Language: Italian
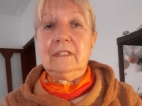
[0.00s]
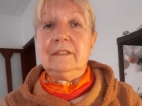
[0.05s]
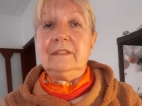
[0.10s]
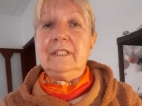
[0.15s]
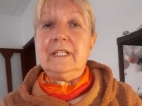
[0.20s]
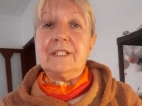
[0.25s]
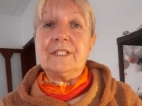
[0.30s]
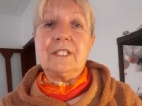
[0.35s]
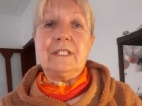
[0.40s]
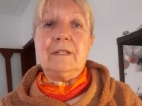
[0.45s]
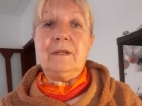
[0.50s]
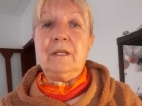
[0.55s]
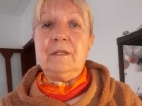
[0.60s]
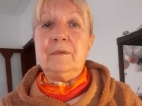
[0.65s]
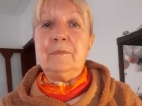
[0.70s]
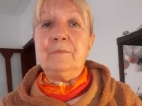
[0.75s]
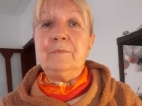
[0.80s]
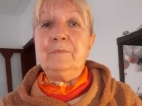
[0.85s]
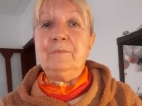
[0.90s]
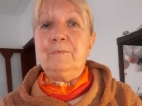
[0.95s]
di
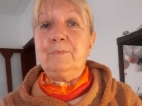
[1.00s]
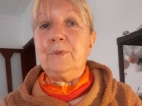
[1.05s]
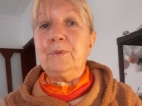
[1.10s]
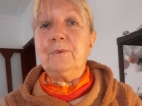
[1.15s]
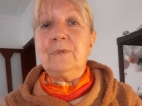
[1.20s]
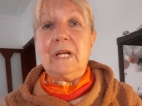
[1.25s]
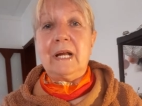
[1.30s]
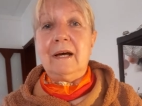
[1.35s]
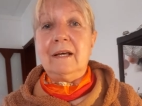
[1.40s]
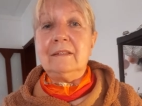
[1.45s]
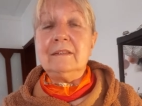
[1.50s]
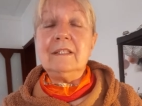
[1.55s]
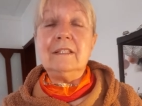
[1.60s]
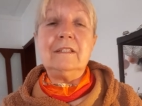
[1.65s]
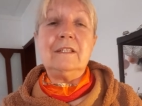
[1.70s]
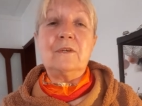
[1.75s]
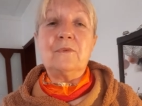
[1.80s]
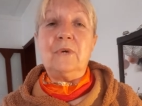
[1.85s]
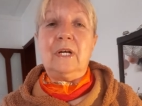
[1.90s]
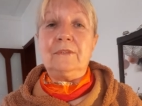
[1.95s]
essere più grandi
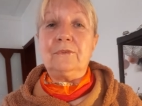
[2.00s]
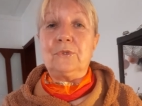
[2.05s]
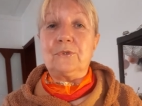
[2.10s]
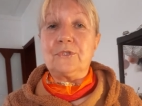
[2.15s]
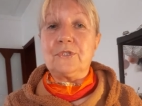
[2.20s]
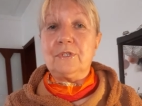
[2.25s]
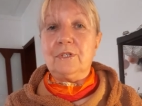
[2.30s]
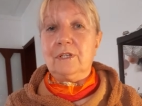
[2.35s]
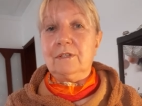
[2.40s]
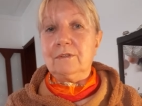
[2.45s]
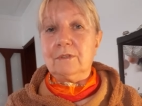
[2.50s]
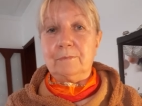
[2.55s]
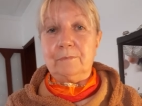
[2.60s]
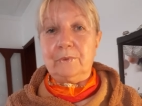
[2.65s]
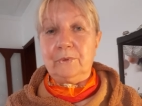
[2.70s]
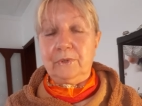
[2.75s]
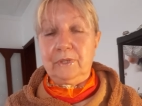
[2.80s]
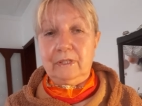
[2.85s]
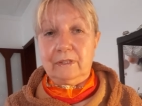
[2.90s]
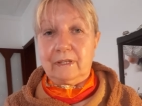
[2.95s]
di quanto siano
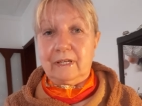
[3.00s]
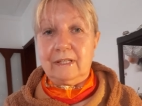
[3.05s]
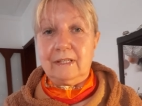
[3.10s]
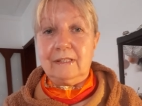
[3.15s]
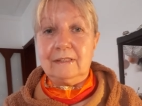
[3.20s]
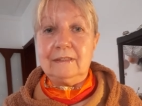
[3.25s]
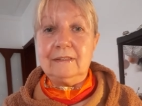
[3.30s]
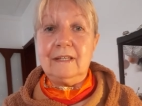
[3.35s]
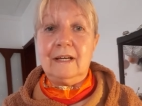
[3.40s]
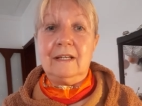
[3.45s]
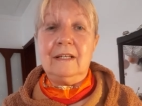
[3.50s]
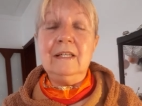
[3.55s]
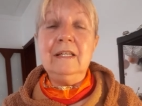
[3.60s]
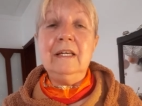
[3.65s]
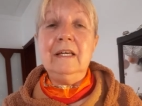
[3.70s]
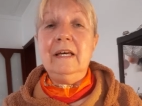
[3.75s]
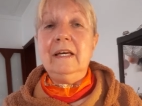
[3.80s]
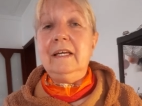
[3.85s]
poi in realtà.